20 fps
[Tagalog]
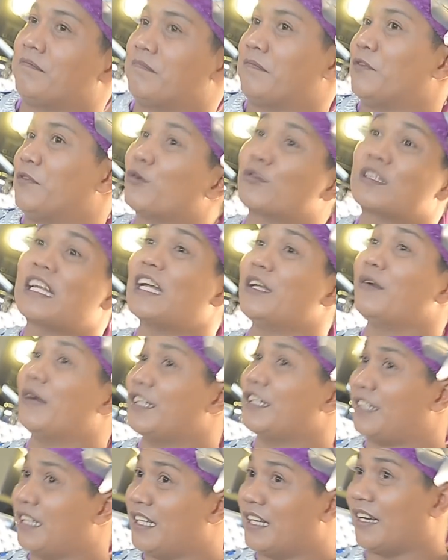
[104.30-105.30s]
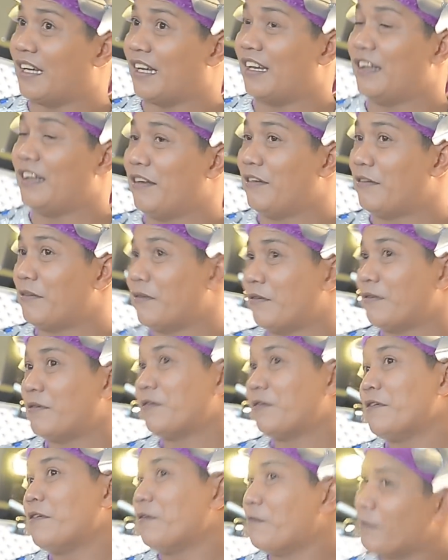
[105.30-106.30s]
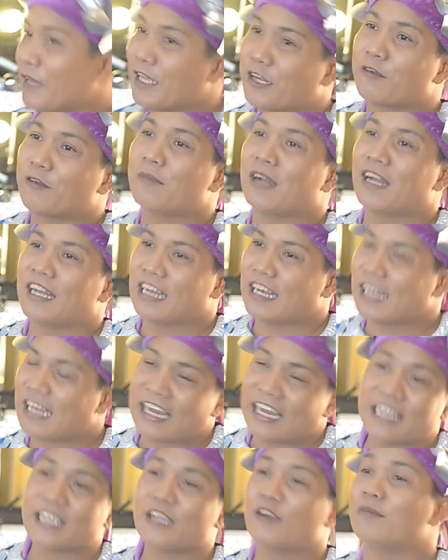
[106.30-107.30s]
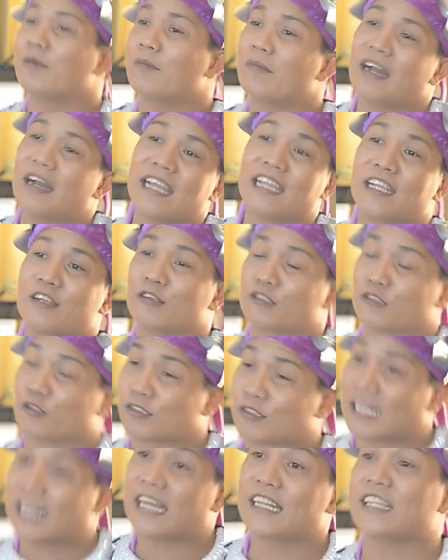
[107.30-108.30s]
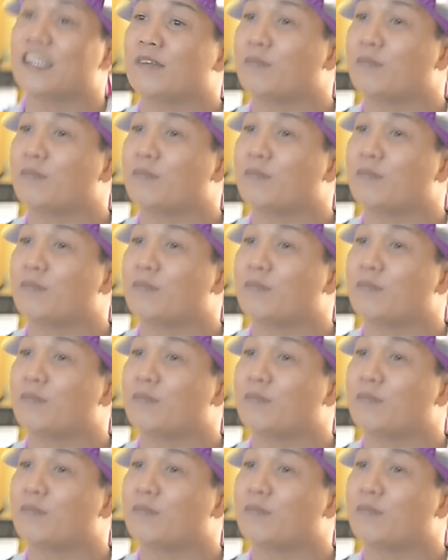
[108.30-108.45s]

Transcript: nung tayo ay single, Merong mga lalaki o babaeng gusto sa ating